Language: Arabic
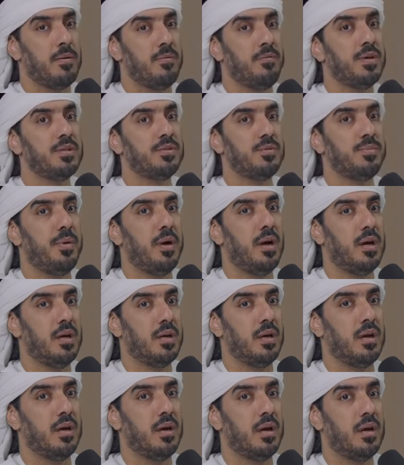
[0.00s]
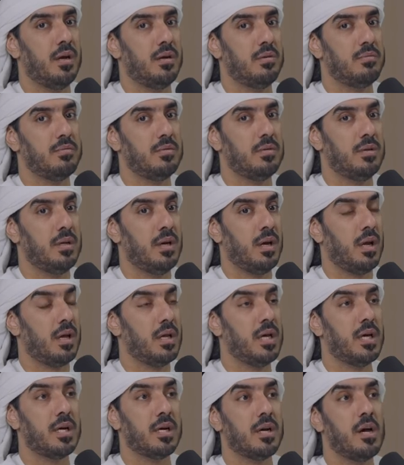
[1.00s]
فسبحان الله
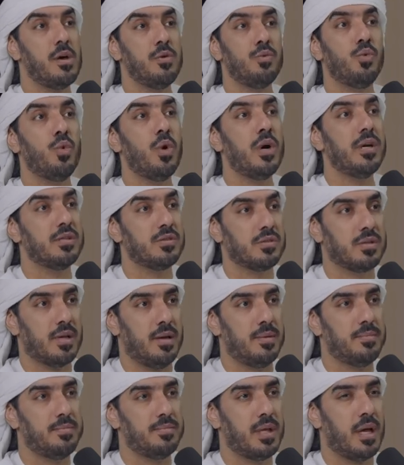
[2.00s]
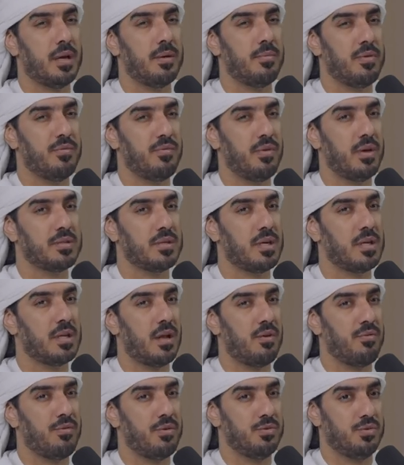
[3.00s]
الخيار كان وايد صعب تقريبا في سنه
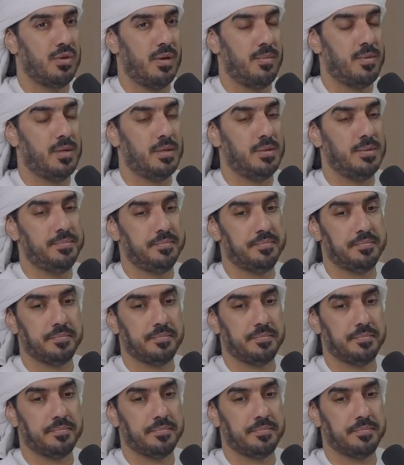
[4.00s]
2007